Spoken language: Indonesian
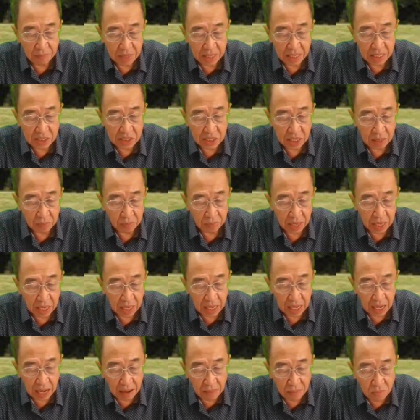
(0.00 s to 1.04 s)
menasihati kepada
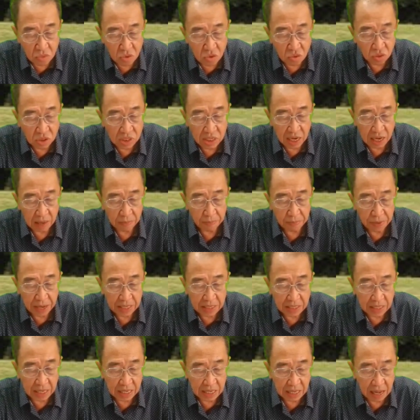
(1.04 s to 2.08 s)
kamu dengan
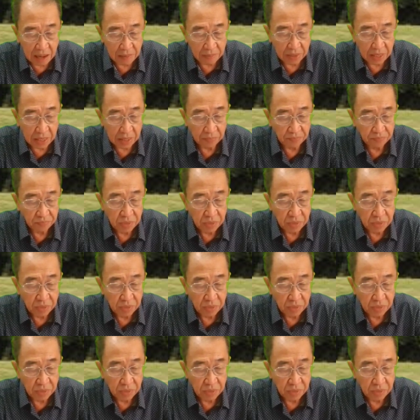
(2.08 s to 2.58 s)
perantaraan kami.